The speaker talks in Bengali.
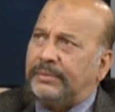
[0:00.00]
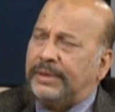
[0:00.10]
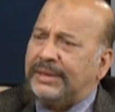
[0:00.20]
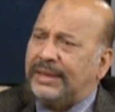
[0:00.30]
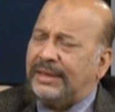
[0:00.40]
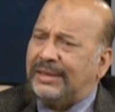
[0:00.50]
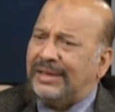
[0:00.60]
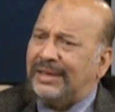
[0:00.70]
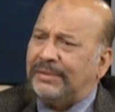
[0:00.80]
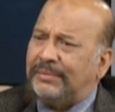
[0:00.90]

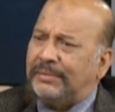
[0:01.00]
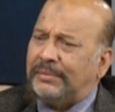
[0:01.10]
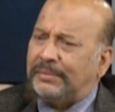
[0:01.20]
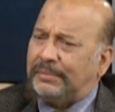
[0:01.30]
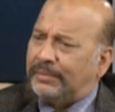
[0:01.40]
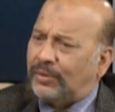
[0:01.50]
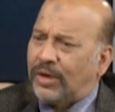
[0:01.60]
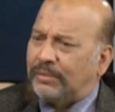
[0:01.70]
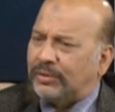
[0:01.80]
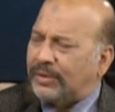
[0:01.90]
রিসেন্টলি
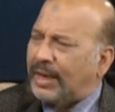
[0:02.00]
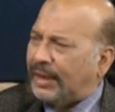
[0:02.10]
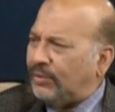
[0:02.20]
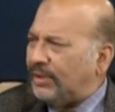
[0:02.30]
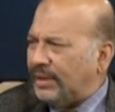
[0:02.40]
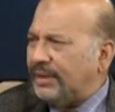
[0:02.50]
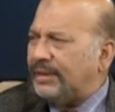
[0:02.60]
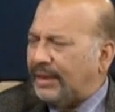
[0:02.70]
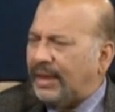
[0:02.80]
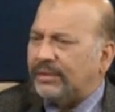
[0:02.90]
কয়েক বছর আগে উনি
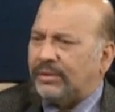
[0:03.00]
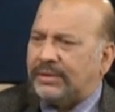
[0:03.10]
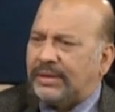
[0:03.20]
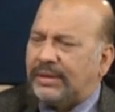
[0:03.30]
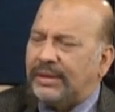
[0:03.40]
ইন্তেকাল করেছেন